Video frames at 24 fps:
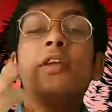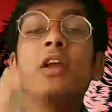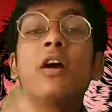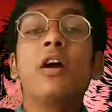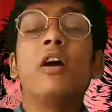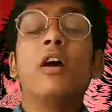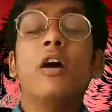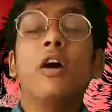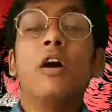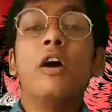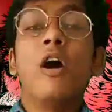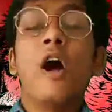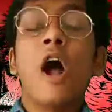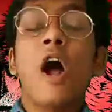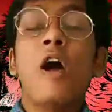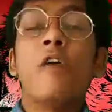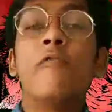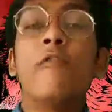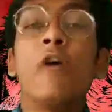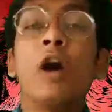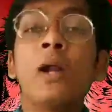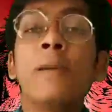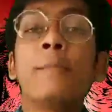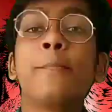
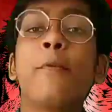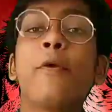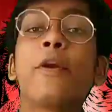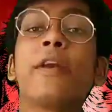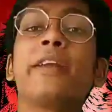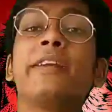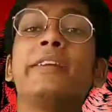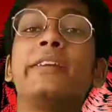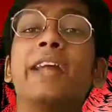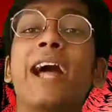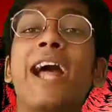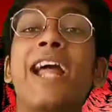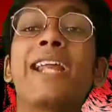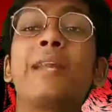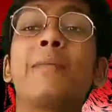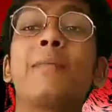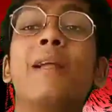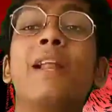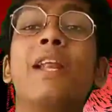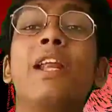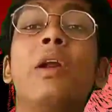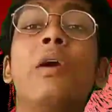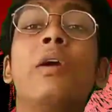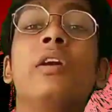यह
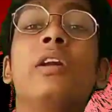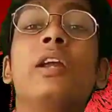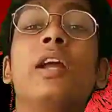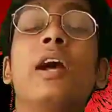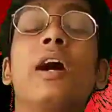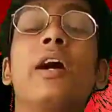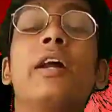1.9 मिलियन